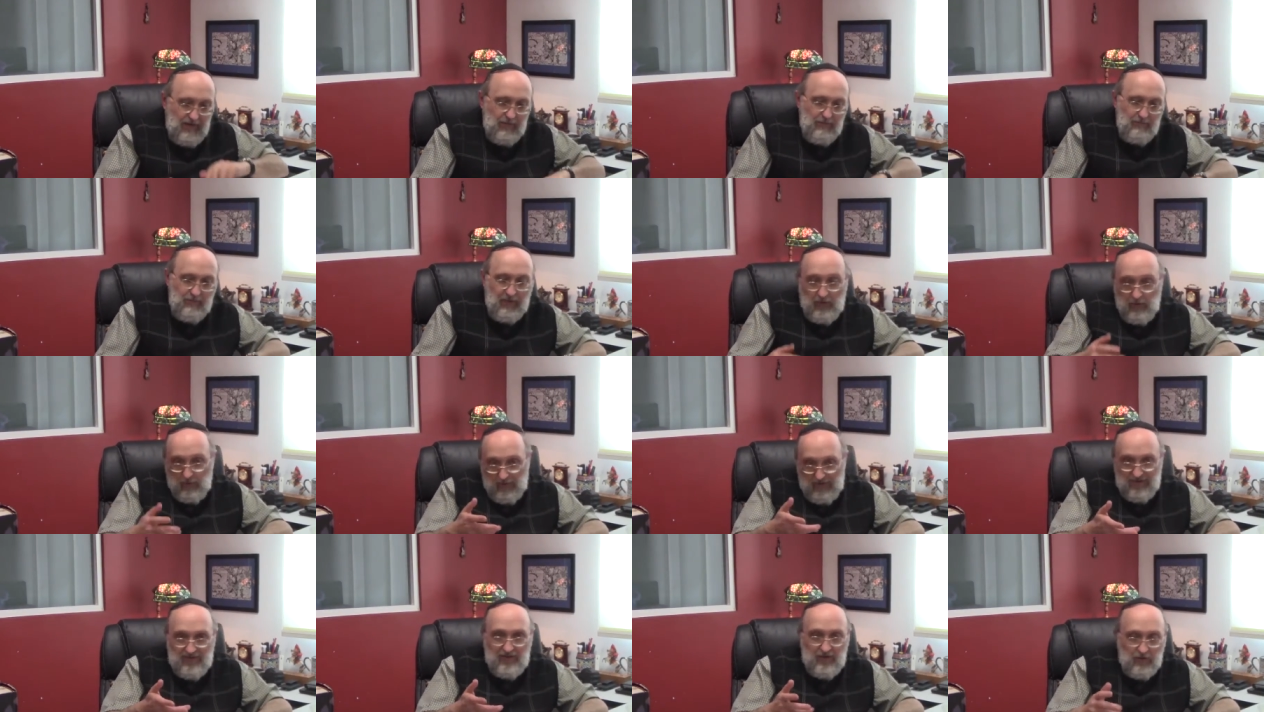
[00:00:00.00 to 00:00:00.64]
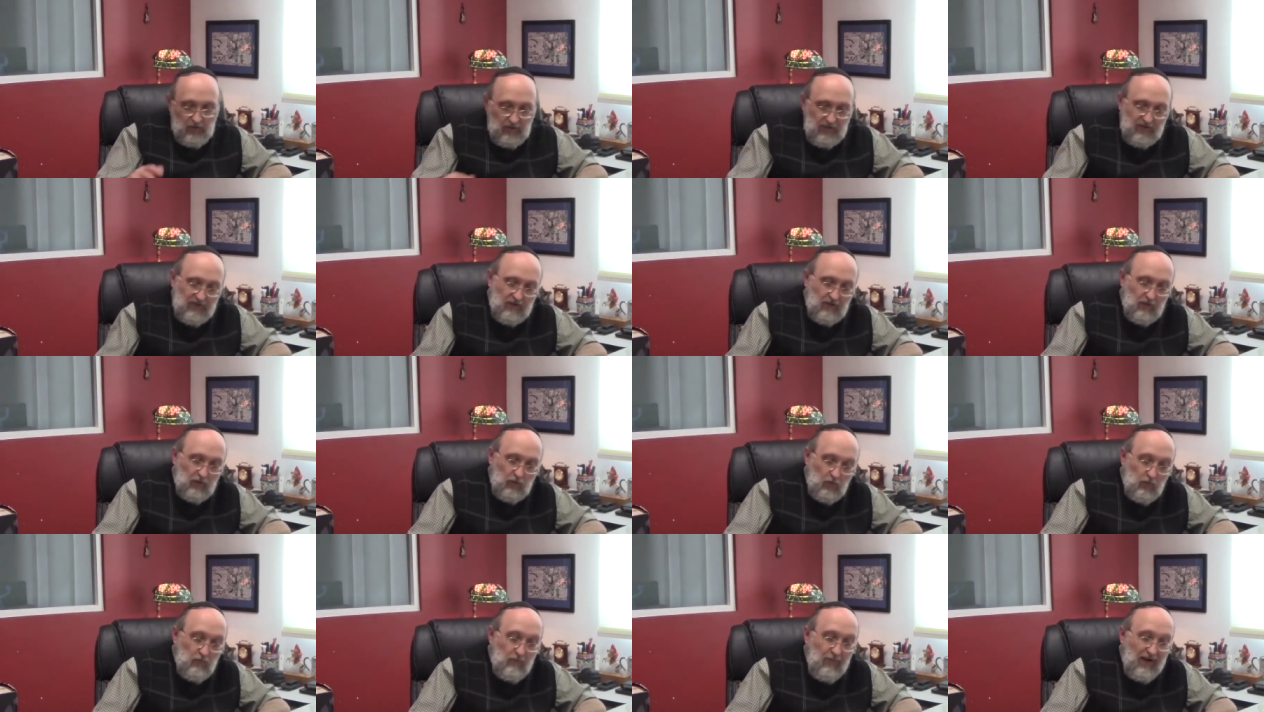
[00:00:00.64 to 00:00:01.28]
pero él de origen
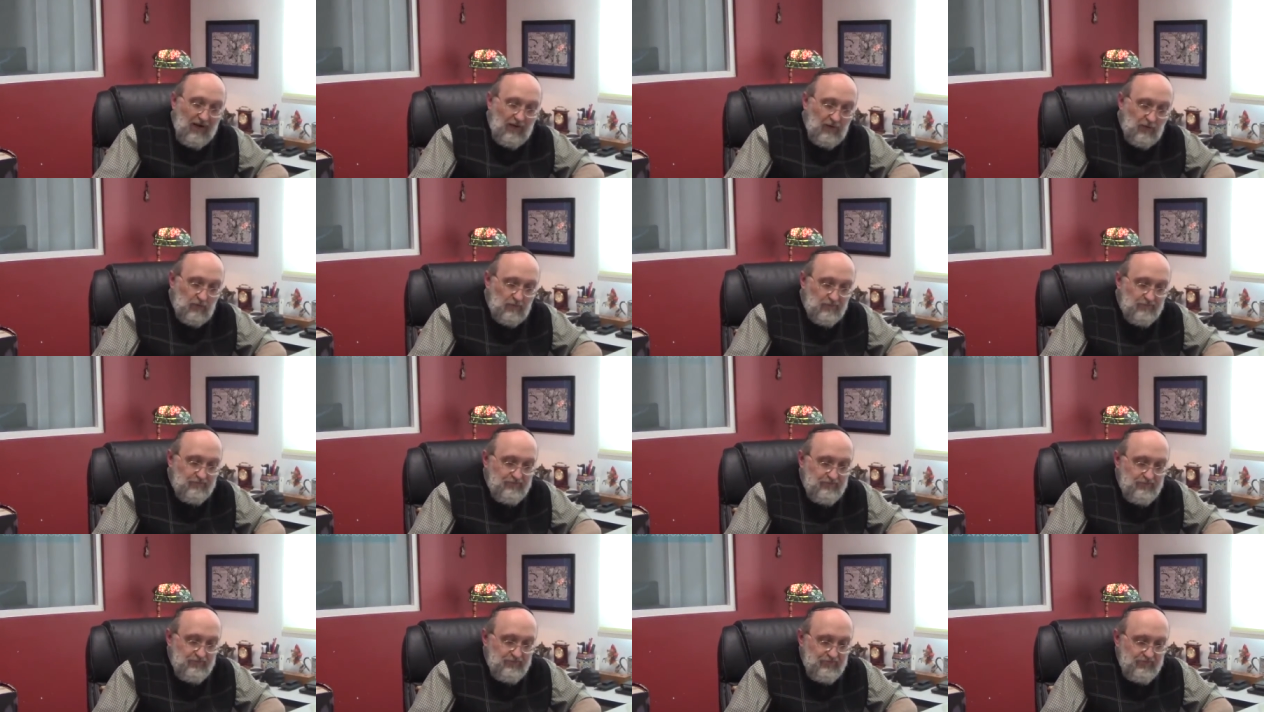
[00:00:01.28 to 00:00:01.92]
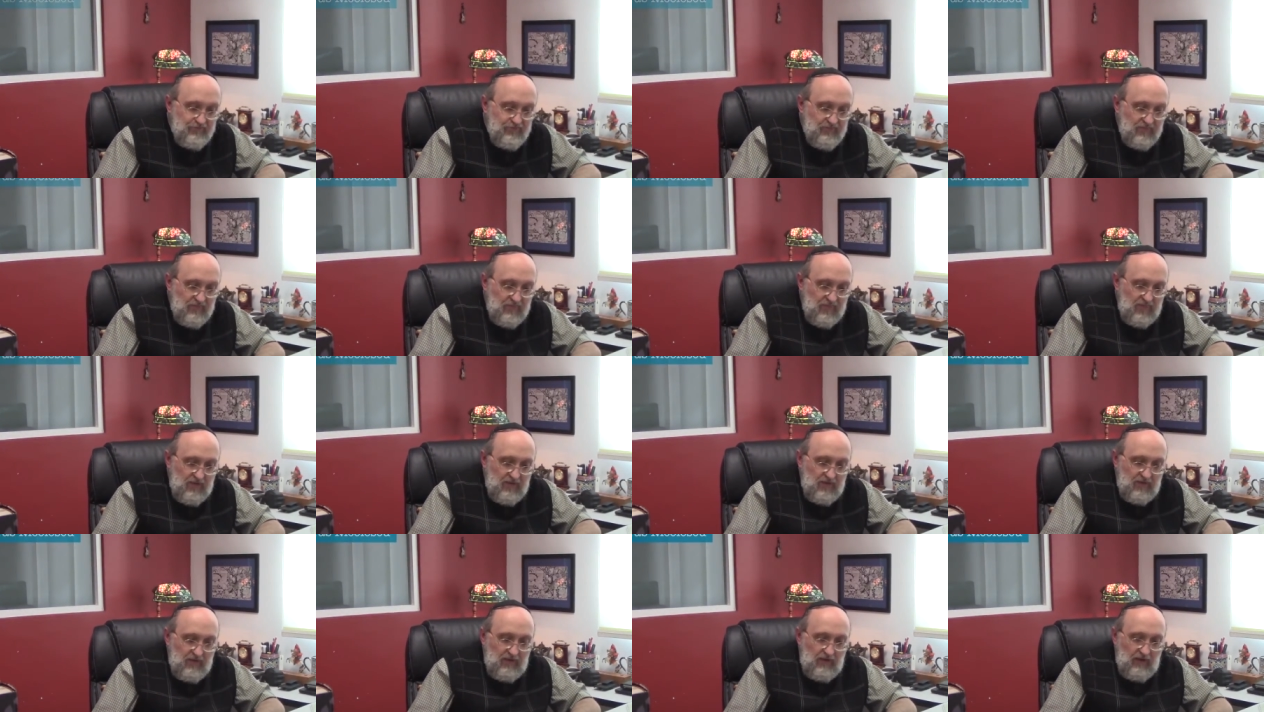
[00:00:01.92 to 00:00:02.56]
rumano
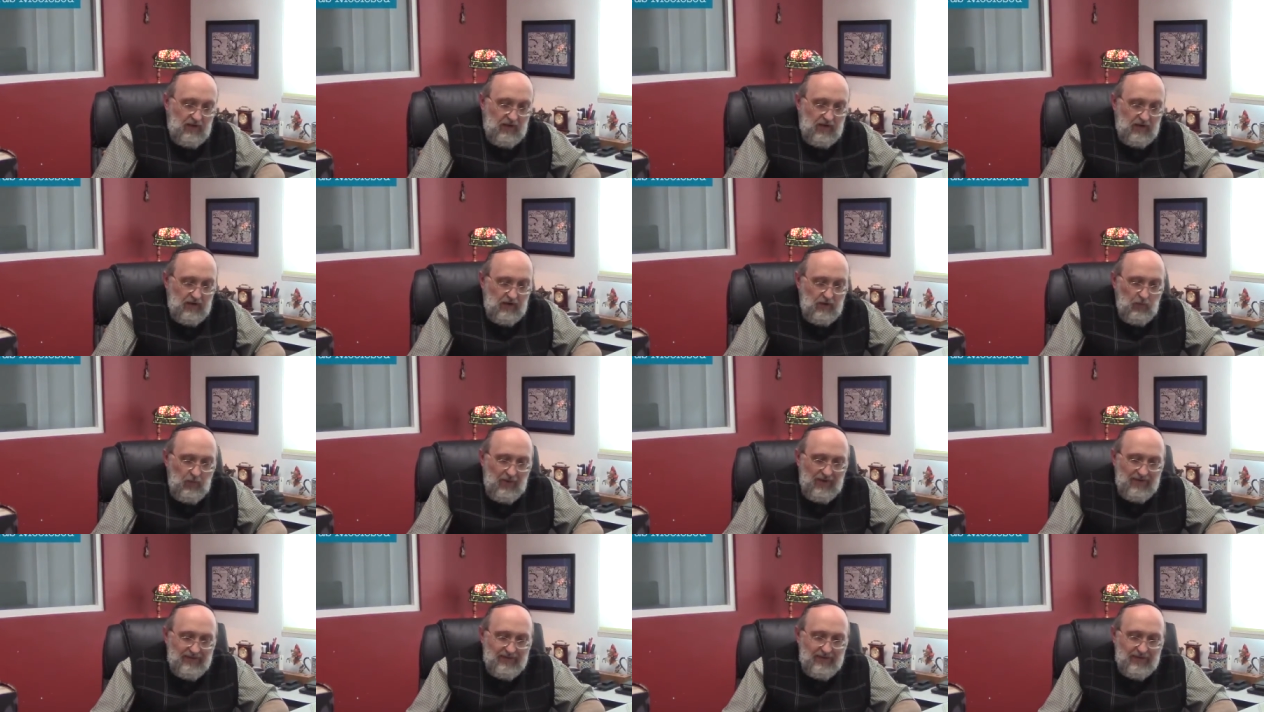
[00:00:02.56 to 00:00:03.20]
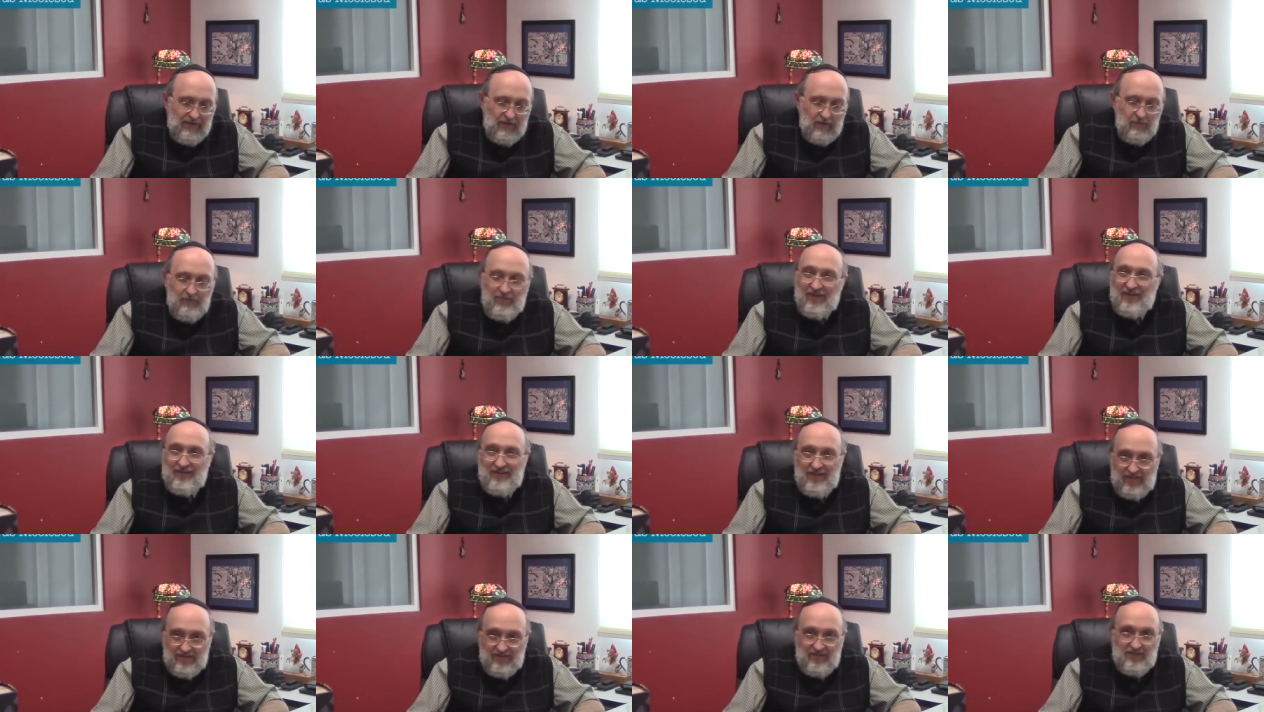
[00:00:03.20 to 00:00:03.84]
al igual que
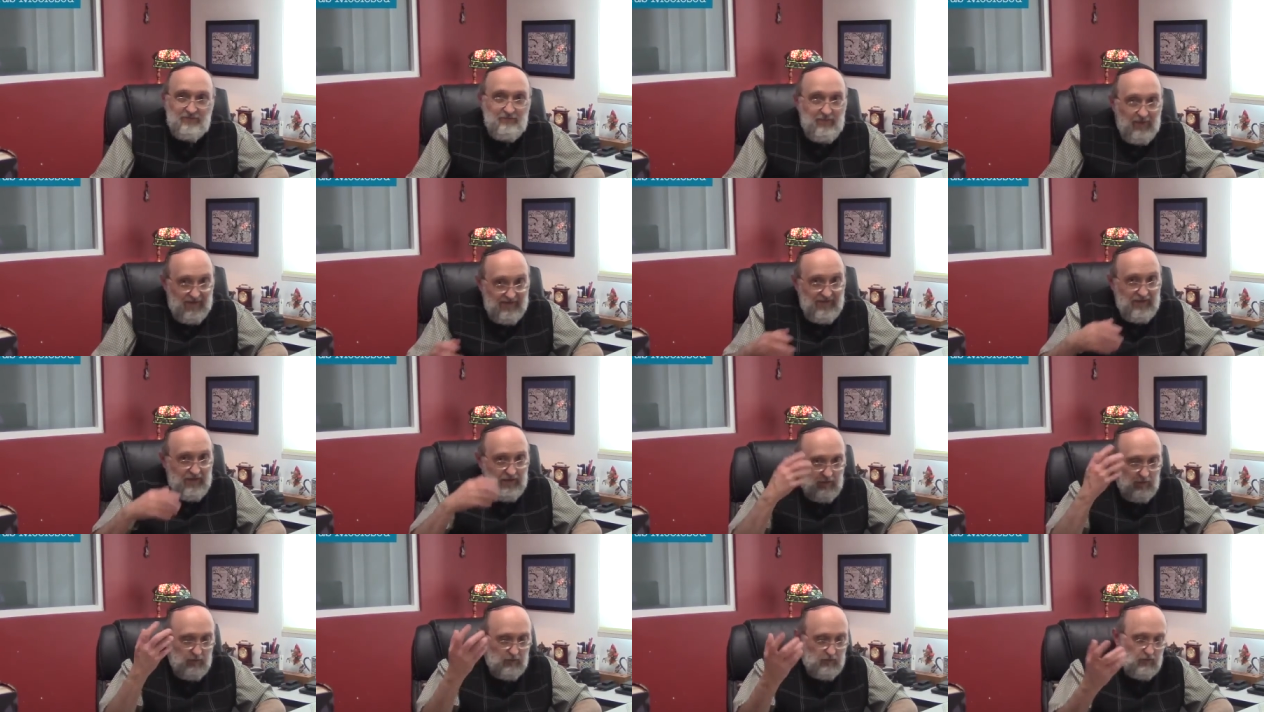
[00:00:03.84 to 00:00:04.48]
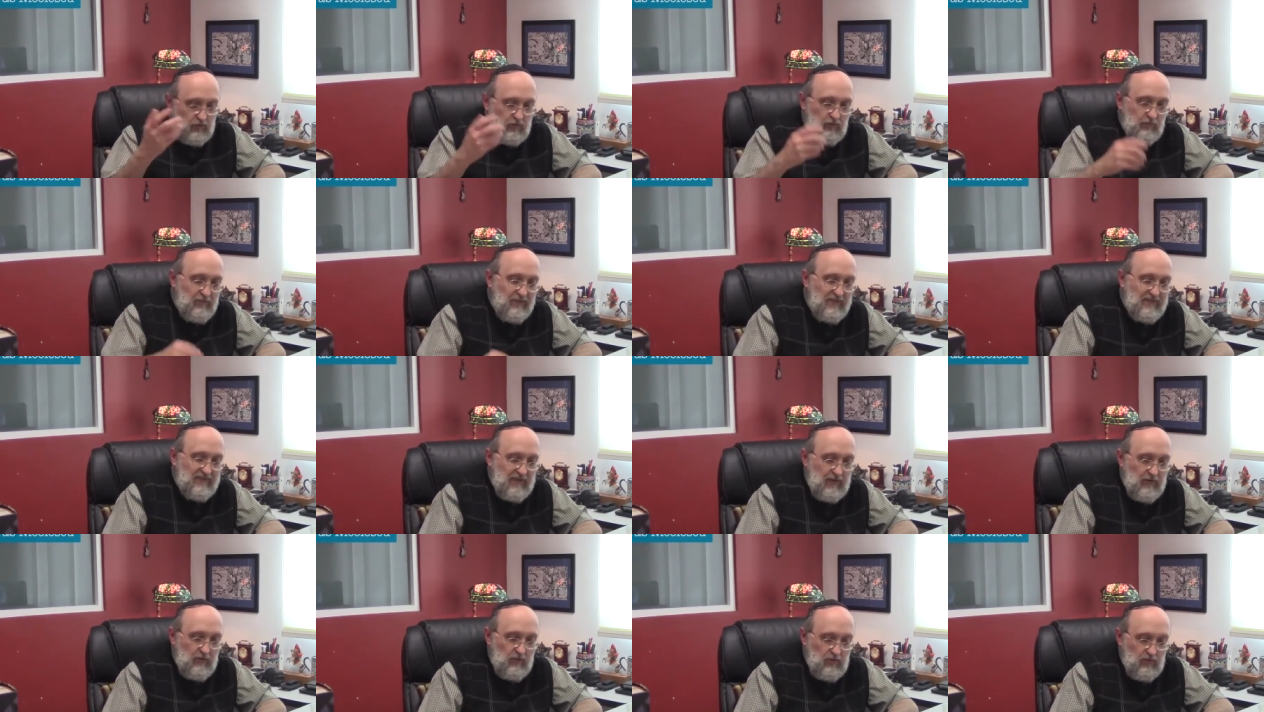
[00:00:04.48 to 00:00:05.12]
Bernard de España, otro
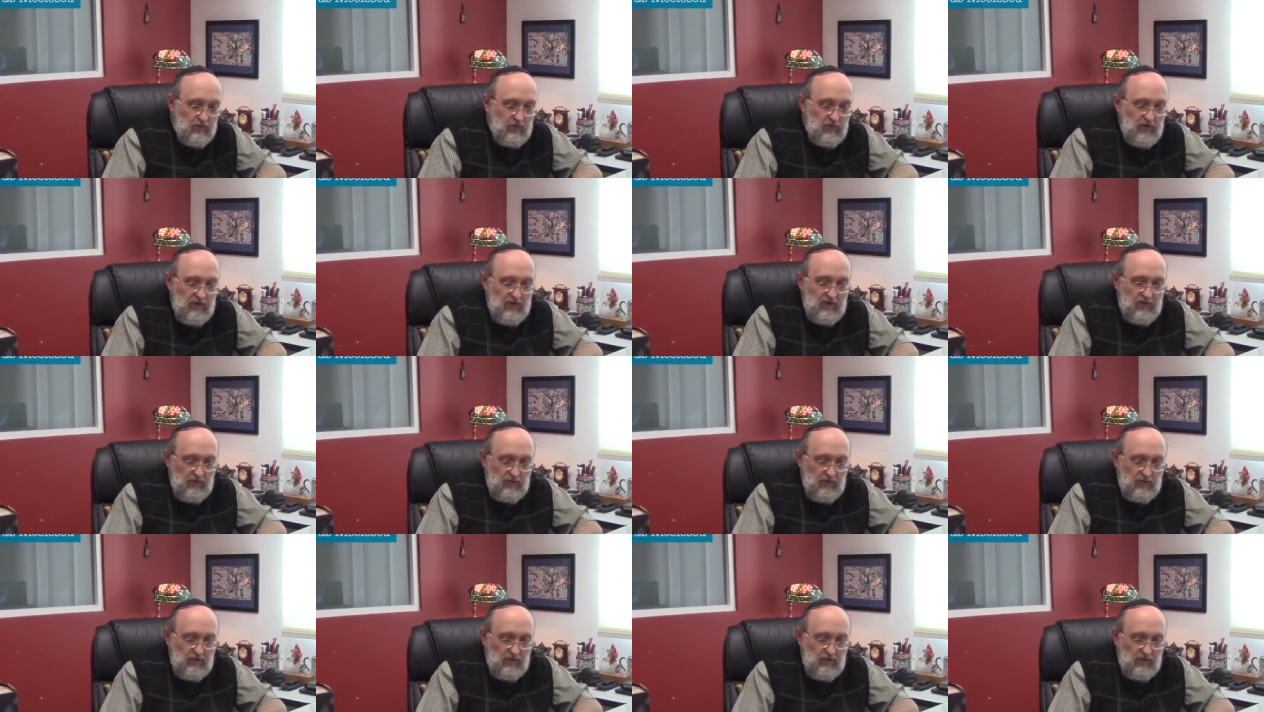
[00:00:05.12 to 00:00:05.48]
pensador,